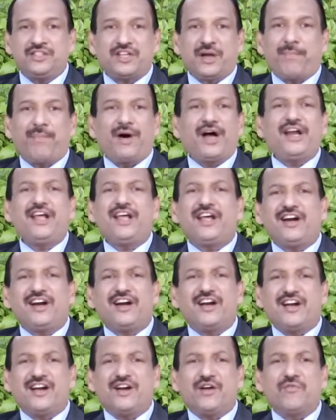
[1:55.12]

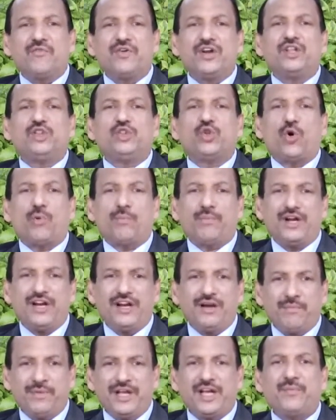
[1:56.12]
ஜப்பானியர்கள்
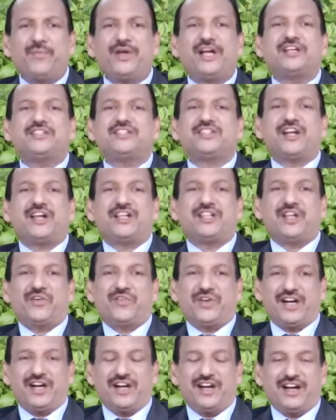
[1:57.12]
விருந்தோம்பலில் மிக மிக
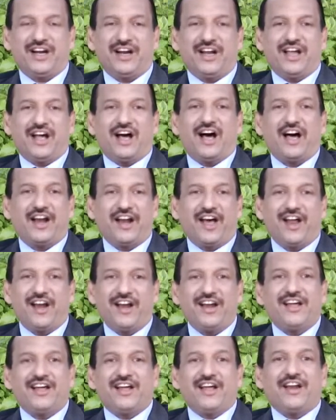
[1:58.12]
சிறந்தவர்கள்
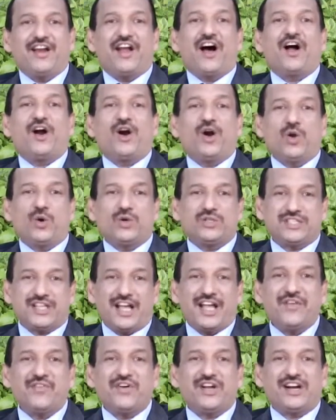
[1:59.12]
ஆனால் நாங்களோ
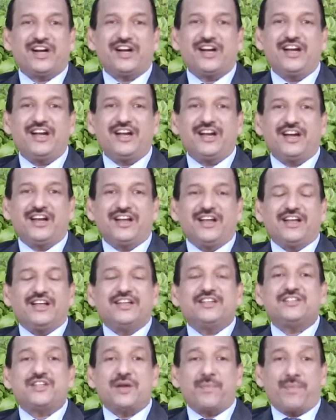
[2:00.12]
சைவர்கள்
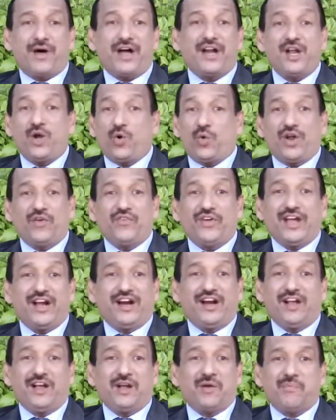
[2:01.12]
ஜப்பானிய உணவு
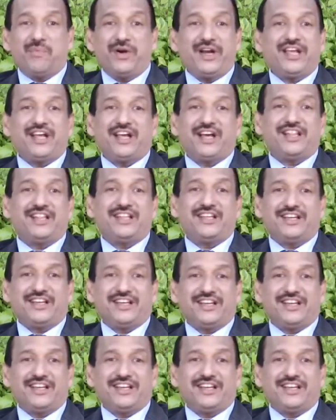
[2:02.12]
எங்களுக்கு பிடிக்காது